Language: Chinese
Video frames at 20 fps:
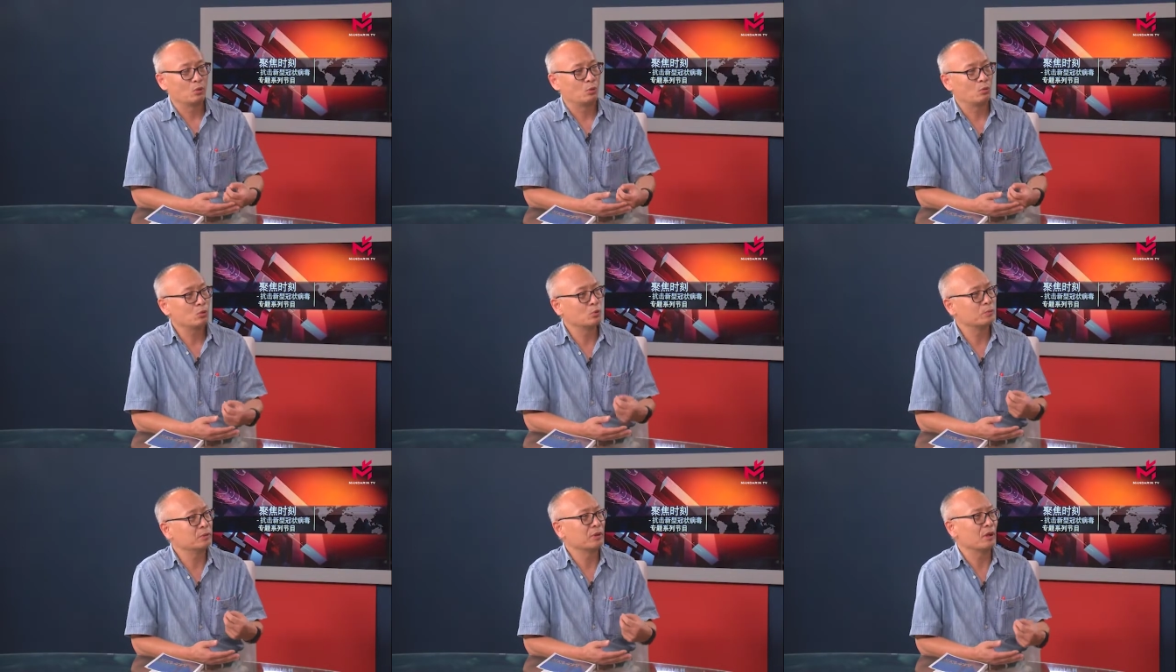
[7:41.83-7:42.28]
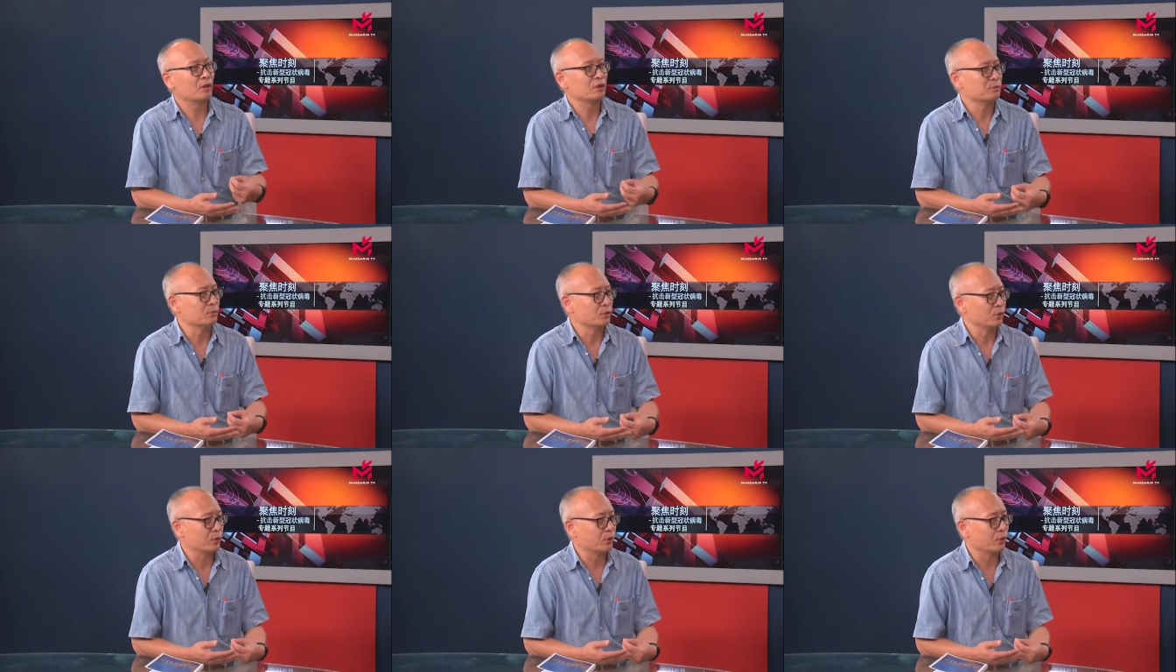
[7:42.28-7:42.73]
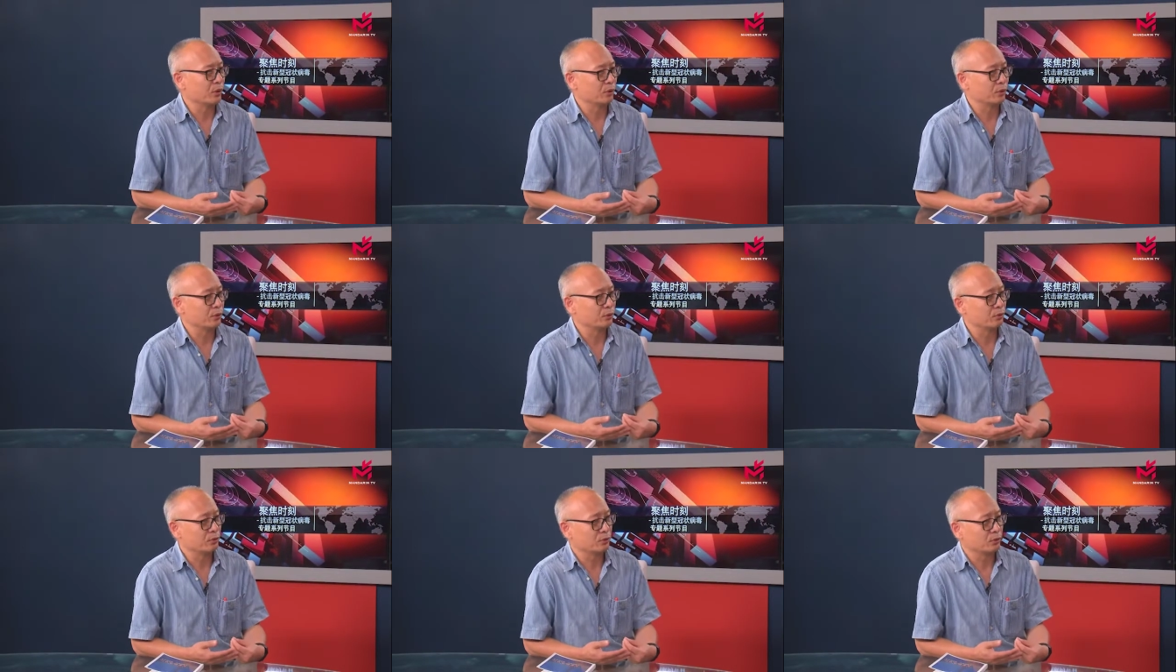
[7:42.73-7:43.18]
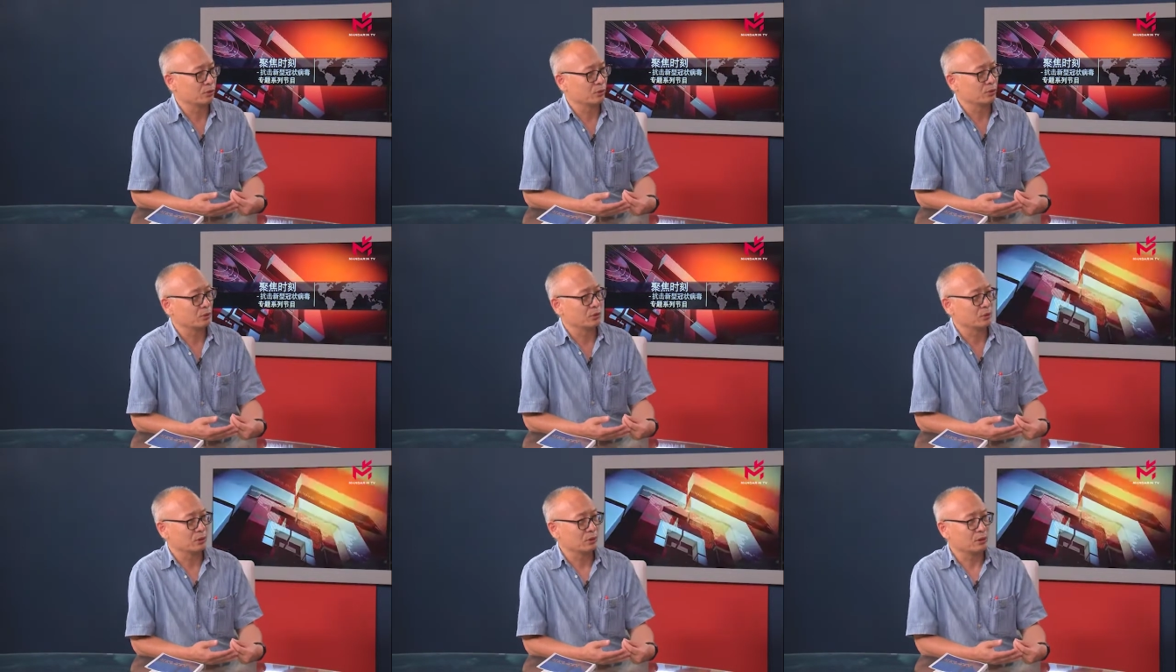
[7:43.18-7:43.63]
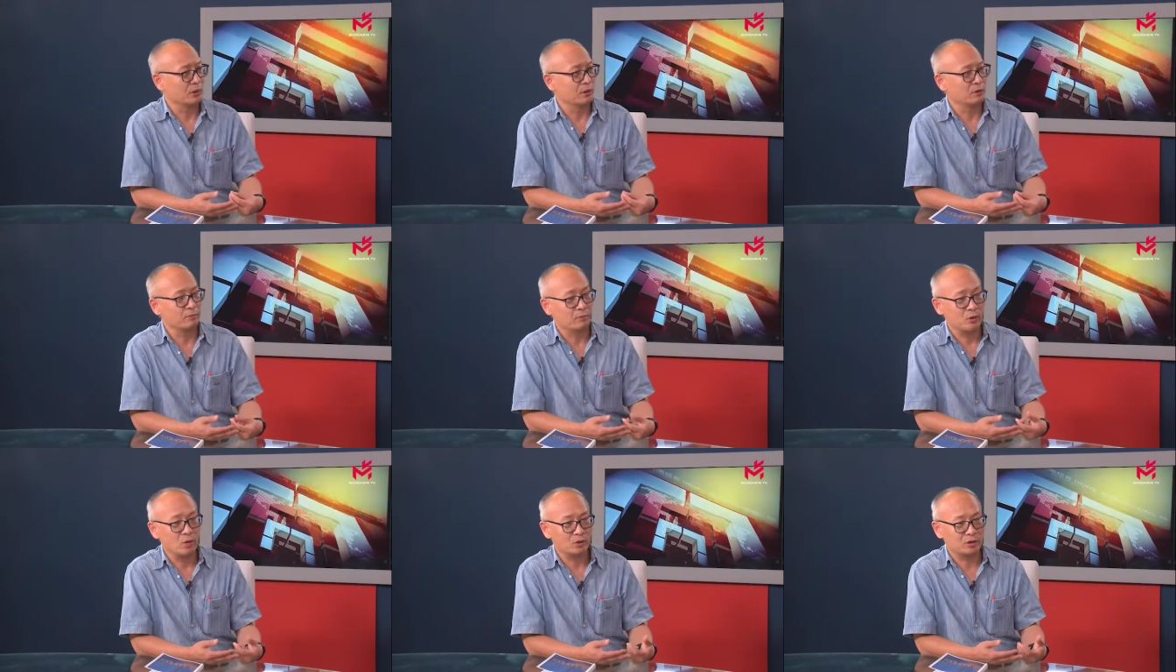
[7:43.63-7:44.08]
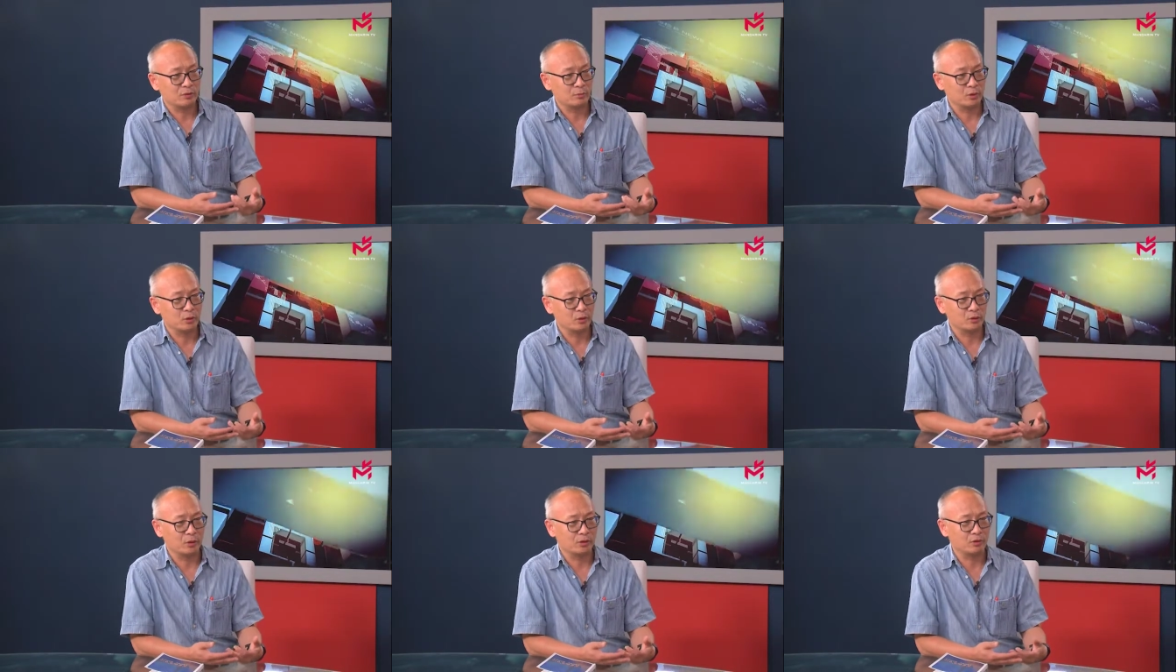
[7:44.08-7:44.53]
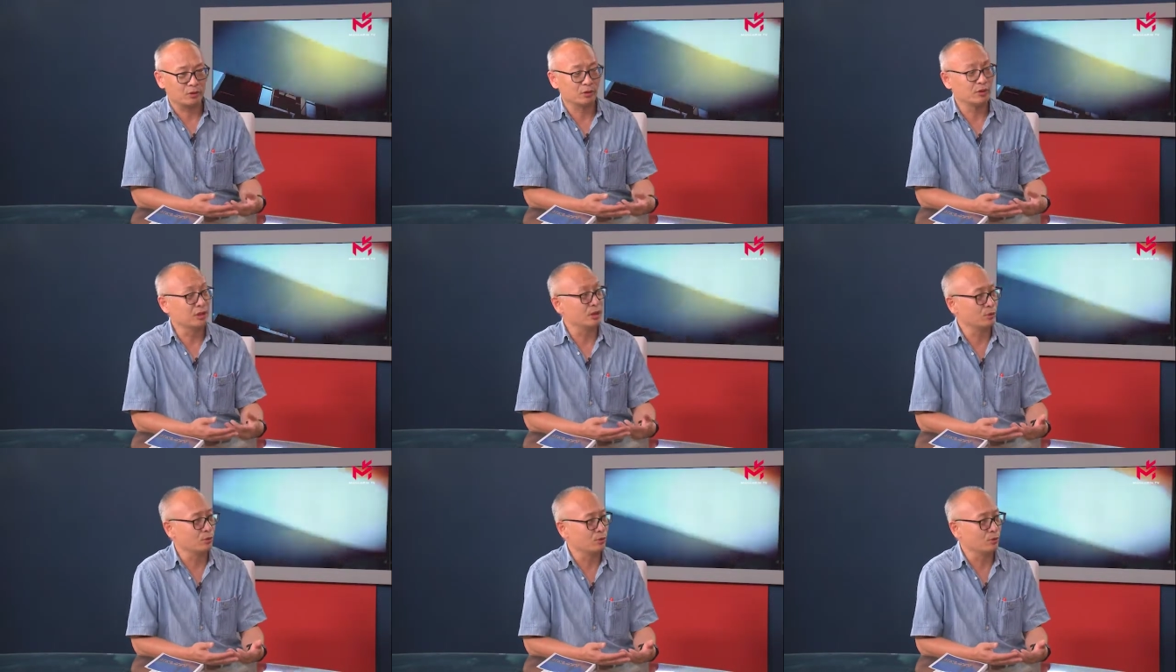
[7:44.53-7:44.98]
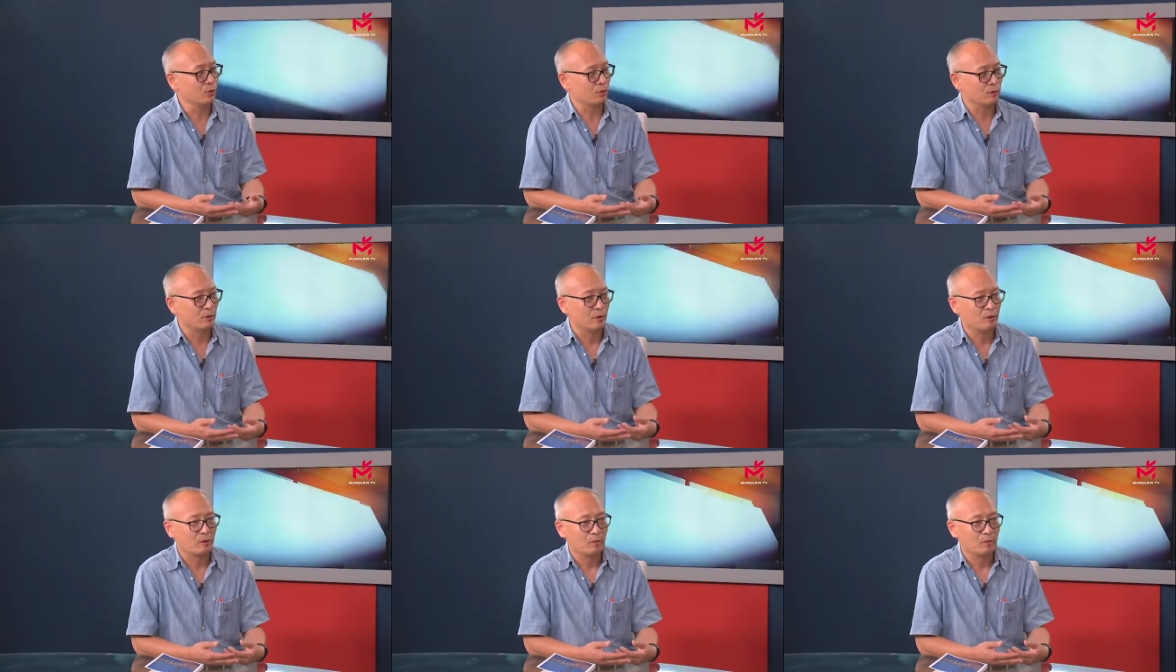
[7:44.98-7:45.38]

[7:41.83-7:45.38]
顾不到这么多，呃，没有这么多就疑虑，